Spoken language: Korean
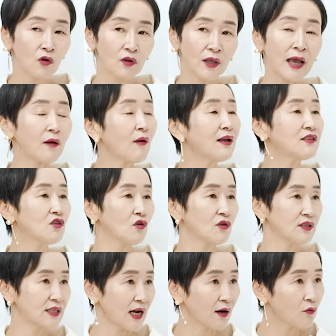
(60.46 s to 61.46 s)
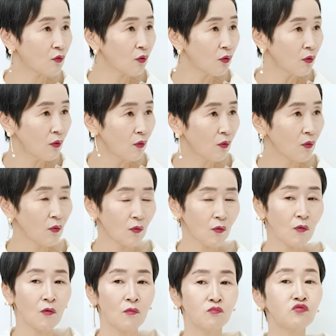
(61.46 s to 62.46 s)
객관적이지 않고
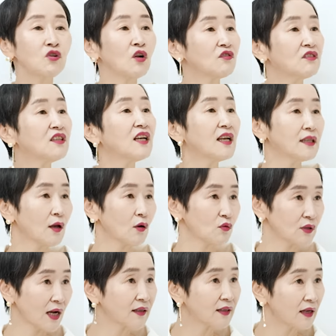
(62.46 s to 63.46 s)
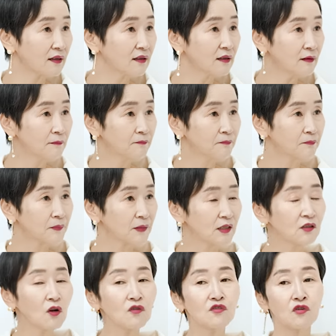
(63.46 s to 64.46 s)
음, 물어 뜯게 되고 상대를
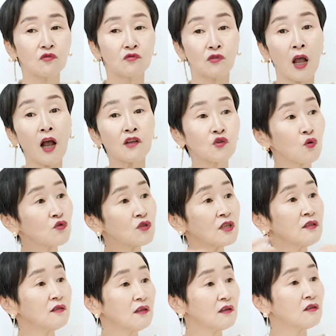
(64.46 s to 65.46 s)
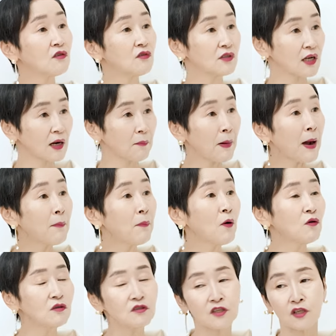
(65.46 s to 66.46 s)
그런 다 정치인들이 그렇잖아.
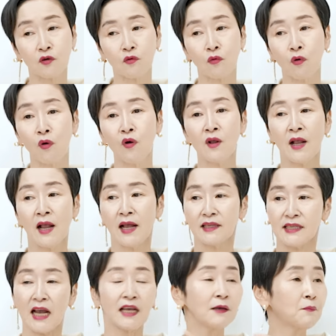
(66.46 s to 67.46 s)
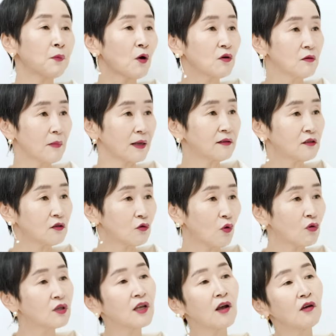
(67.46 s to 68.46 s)
파벌을 짓고 자기 편을
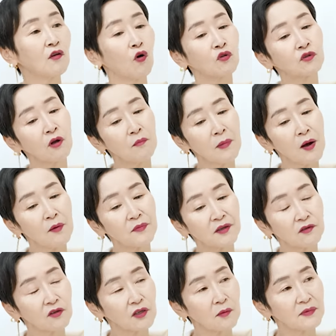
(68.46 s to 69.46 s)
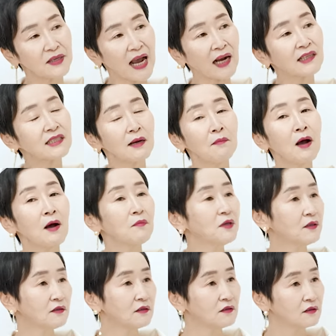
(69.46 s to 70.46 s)
만들고 그게 어떤 마음이 그러냐면 약자
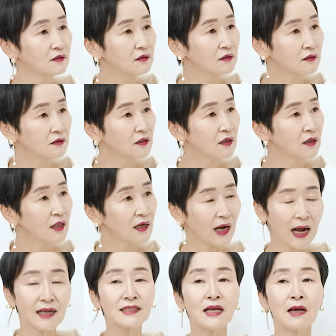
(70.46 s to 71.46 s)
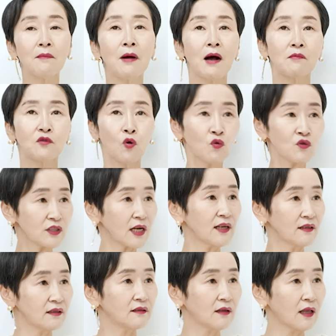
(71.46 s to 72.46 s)
마음이 그러거든. 강자 마음은 혼자
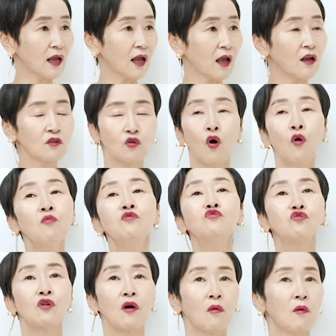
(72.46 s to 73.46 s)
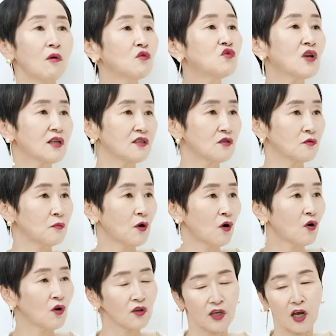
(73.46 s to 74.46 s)
있는데 너무 두려워. 혼자 있으면
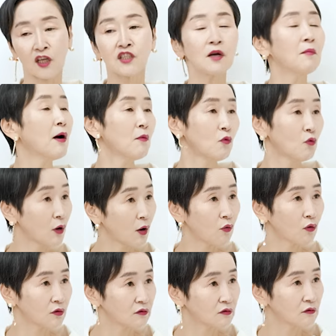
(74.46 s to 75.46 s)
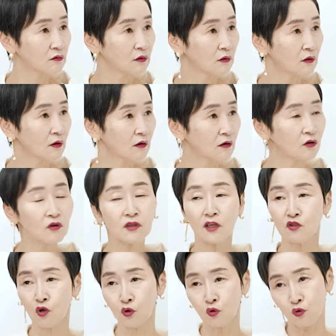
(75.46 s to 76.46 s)
약자 마음 올라오거든.
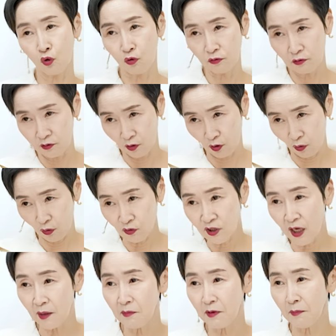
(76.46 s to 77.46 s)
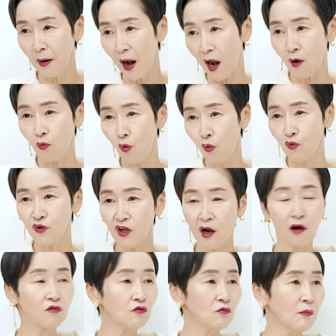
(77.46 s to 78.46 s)
그러니까 저쪽은 여러 사람이 막
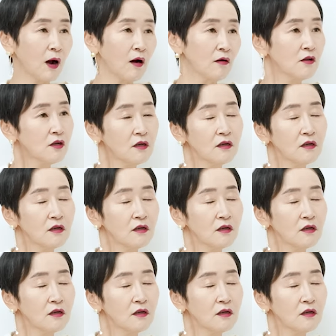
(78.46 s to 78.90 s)
옹이하고 막